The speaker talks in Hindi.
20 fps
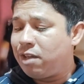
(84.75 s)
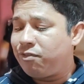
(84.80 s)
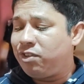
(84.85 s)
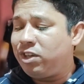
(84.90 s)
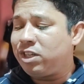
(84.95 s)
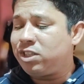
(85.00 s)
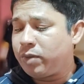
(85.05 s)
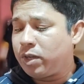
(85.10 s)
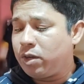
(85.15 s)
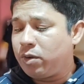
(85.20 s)

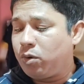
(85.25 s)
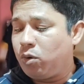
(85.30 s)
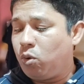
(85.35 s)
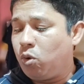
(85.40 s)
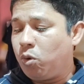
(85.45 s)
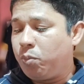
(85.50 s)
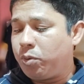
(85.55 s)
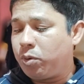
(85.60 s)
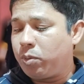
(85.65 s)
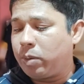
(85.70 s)
फिक्स
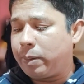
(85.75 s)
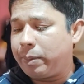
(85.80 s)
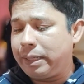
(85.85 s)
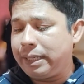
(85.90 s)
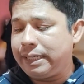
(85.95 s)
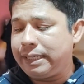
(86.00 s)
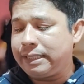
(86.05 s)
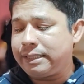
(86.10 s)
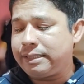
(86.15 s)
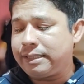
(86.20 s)
लो
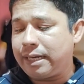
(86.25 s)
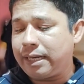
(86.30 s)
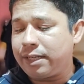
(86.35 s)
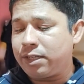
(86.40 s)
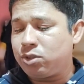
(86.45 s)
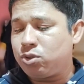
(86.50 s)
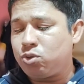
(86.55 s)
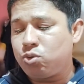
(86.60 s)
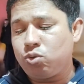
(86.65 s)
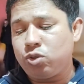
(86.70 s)
प्रोबेबिलिटी स्टाक
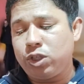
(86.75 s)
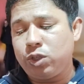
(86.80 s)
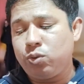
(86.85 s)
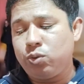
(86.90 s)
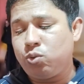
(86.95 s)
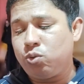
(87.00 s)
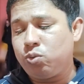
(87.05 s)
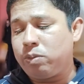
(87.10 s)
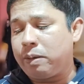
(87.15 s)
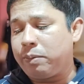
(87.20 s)
इशू ड्यू
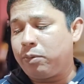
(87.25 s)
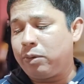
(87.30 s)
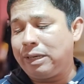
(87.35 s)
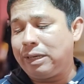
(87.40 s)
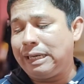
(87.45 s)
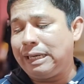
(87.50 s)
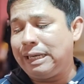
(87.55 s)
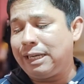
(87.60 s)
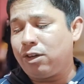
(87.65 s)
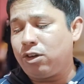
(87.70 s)
टू मेमोरी
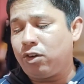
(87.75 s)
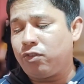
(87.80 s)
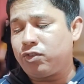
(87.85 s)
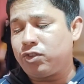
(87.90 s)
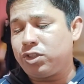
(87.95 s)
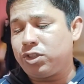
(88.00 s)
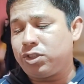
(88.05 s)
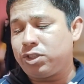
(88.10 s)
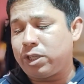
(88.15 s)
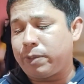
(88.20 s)
लीक ऑफ
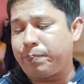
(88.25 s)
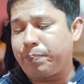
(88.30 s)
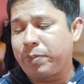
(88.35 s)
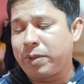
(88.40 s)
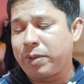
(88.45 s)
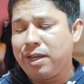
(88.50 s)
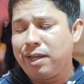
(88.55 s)
सिस्टम